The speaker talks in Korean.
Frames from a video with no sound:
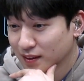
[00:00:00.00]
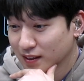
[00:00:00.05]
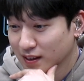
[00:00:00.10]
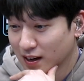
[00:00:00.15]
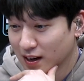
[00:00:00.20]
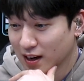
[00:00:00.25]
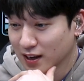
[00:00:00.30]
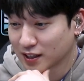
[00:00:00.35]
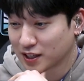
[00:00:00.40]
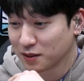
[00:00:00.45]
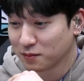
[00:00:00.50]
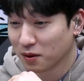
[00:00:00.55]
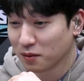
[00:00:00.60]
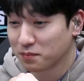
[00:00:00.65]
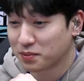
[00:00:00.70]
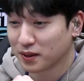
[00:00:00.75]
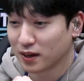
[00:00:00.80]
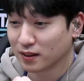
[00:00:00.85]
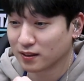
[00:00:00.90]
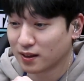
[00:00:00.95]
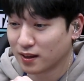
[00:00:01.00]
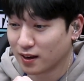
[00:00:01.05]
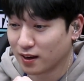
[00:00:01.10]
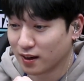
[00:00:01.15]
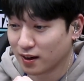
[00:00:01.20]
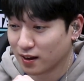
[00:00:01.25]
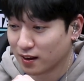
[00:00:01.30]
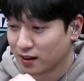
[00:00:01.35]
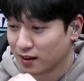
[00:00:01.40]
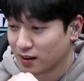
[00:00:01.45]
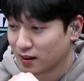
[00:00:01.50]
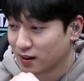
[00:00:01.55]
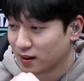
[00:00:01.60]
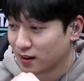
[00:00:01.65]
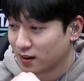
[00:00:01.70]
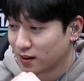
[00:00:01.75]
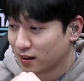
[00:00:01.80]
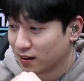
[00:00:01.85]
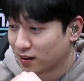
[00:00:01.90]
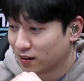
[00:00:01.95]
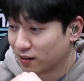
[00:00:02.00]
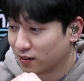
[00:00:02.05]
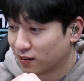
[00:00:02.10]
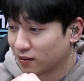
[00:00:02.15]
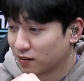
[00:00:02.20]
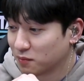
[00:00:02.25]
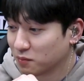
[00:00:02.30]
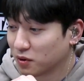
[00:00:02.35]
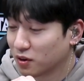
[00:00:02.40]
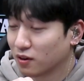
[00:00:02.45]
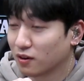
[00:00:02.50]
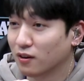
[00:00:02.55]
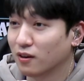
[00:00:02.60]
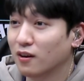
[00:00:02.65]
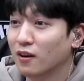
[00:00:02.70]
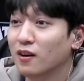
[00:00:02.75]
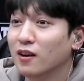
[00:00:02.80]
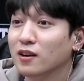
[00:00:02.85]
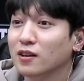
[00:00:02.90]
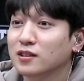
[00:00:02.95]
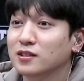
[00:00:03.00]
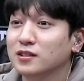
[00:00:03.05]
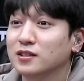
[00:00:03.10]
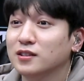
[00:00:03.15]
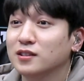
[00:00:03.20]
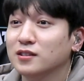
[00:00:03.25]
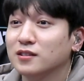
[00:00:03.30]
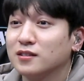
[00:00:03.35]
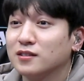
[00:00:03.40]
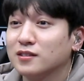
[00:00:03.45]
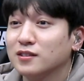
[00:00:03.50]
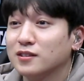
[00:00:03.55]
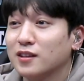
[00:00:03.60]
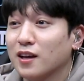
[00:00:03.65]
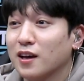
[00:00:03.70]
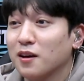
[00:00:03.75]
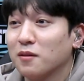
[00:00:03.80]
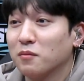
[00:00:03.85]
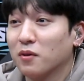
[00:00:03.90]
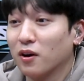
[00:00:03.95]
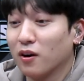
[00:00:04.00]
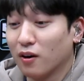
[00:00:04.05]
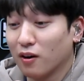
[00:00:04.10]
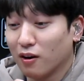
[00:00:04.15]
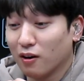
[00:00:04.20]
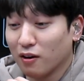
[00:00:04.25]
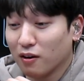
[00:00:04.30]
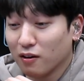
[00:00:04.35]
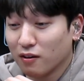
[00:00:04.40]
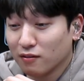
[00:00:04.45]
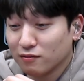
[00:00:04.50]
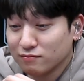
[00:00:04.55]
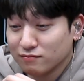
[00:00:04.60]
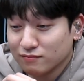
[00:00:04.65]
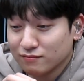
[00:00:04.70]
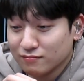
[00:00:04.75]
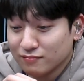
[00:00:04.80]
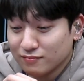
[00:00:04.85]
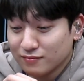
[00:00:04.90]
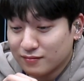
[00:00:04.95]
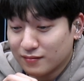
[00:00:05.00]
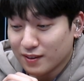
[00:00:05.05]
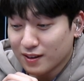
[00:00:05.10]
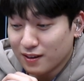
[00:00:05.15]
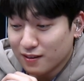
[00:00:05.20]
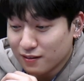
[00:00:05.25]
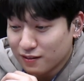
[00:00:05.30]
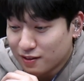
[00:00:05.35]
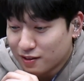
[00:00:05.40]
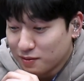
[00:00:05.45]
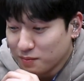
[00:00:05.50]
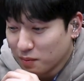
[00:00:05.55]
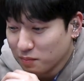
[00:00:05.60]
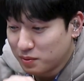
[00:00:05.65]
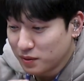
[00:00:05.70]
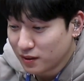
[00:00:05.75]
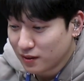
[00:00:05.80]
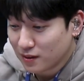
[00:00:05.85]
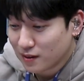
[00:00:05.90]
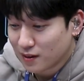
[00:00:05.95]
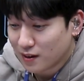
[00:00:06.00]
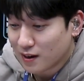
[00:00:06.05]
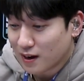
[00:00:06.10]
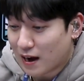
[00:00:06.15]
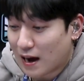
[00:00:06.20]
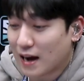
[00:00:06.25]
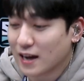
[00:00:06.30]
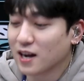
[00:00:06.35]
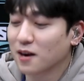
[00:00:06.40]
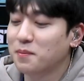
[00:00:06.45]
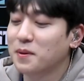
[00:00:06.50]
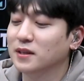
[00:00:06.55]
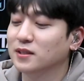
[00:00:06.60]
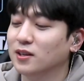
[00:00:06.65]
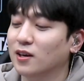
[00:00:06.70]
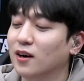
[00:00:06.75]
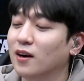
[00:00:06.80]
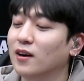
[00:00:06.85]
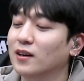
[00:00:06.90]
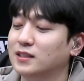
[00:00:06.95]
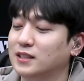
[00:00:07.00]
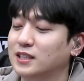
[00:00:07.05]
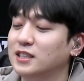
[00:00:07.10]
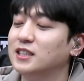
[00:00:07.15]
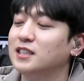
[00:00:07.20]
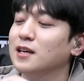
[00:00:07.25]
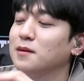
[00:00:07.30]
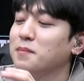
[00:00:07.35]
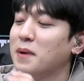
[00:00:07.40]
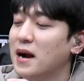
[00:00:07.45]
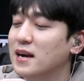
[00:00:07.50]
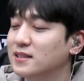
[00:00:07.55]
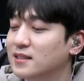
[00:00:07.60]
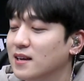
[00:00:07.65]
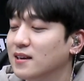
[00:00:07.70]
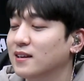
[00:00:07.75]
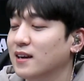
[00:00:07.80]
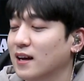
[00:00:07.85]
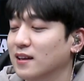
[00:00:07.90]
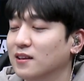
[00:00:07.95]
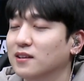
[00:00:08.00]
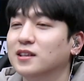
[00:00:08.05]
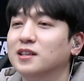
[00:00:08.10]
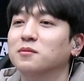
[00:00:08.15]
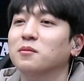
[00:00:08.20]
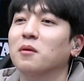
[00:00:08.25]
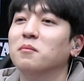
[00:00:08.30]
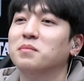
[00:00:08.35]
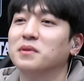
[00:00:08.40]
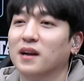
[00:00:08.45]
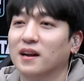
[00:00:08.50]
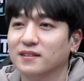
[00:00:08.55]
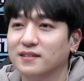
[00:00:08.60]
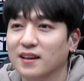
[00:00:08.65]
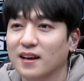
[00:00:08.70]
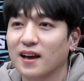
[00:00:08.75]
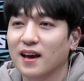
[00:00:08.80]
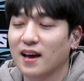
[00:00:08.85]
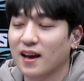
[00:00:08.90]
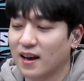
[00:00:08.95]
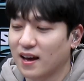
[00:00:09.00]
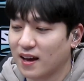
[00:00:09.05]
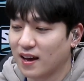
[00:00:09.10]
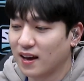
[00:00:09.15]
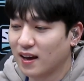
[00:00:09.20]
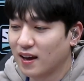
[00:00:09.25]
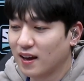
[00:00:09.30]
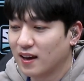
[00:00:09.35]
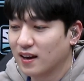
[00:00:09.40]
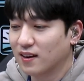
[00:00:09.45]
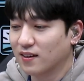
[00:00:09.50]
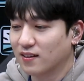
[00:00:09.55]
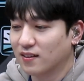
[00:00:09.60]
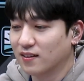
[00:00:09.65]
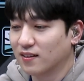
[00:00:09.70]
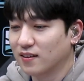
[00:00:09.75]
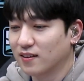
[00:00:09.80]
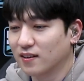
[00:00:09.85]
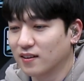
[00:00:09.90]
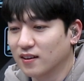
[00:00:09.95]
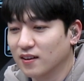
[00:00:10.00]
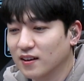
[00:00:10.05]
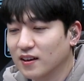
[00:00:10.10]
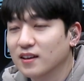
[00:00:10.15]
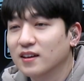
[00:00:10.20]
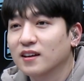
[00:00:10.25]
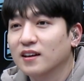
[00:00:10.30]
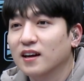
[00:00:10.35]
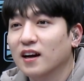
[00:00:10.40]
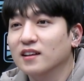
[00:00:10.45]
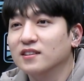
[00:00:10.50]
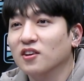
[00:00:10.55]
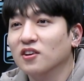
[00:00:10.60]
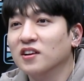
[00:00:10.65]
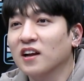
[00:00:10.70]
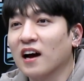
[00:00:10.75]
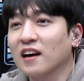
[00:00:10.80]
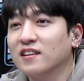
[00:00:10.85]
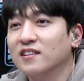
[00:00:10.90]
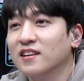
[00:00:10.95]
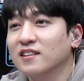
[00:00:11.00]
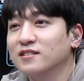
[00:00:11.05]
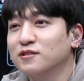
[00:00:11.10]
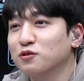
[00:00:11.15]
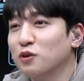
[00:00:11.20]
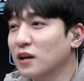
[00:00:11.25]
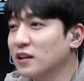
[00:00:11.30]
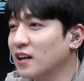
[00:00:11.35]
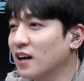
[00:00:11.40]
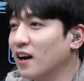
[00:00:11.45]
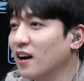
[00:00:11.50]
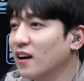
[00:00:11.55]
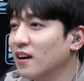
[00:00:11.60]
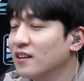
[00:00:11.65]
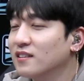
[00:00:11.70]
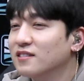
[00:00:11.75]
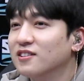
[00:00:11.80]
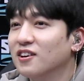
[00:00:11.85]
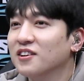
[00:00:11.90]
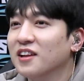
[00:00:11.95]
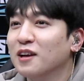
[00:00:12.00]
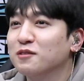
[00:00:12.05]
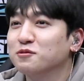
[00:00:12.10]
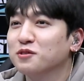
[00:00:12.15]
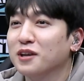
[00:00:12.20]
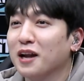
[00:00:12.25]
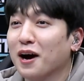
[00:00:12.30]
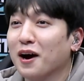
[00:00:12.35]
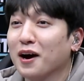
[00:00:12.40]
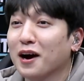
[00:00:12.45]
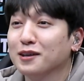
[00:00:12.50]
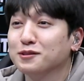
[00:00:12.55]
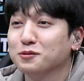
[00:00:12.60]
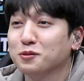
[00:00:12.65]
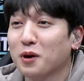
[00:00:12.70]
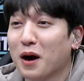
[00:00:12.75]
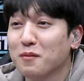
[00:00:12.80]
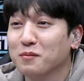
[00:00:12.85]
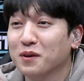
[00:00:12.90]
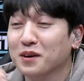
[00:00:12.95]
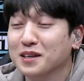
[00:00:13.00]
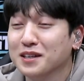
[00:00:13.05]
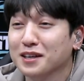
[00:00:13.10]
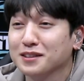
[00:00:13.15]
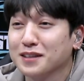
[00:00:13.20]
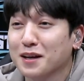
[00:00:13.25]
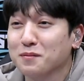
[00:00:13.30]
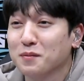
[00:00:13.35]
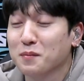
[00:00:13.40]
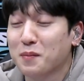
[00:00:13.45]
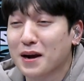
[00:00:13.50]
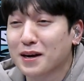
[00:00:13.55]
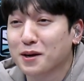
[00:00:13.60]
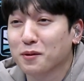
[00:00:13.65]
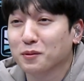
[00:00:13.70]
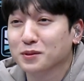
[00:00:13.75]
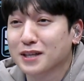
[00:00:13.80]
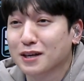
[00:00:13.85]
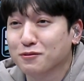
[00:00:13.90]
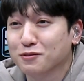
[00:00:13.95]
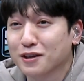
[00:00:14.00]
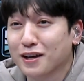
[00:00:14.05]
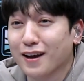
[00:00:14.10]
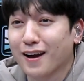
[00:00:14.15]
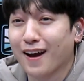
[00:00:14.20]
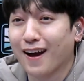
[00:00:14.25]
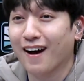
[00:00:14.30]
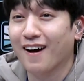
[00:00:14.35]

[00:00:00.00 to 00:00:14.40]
아, 김원필한테? 어, 뭐그 그때 뭐 어, 김원필? 아 옆에서 질색 팔색을 하던 김원필한테 어. 야, 너는 안 그런 줄 아냐? 너 나중에 나와가지고 한번 흑역사 한번 밝혀보자 우리.